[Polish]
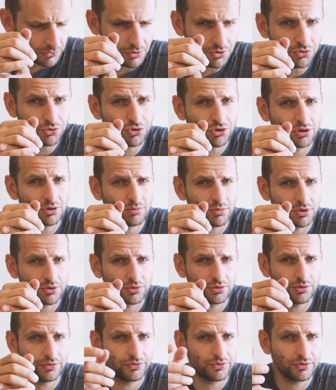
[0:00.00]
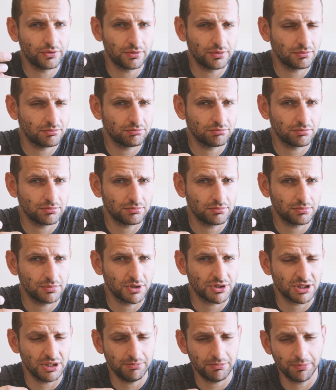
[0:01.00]
newtonometrów
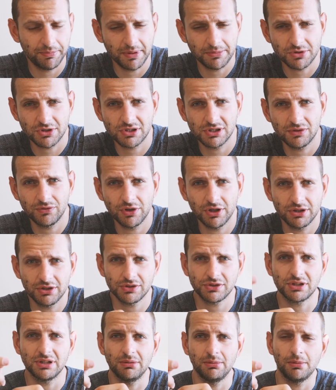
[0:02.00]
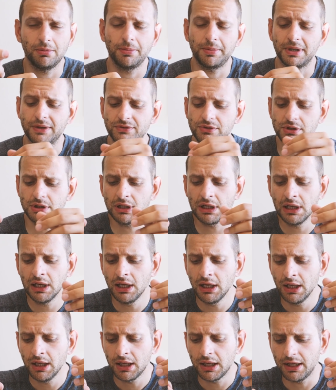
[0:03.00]
jeżeli popieprze znowu jednostki, to mnie poprawcie.
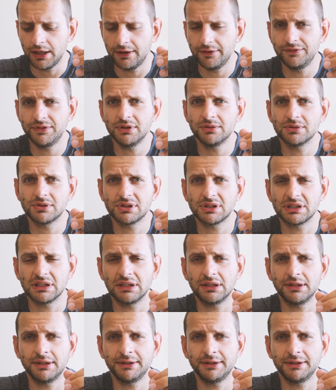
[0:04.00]
E, więc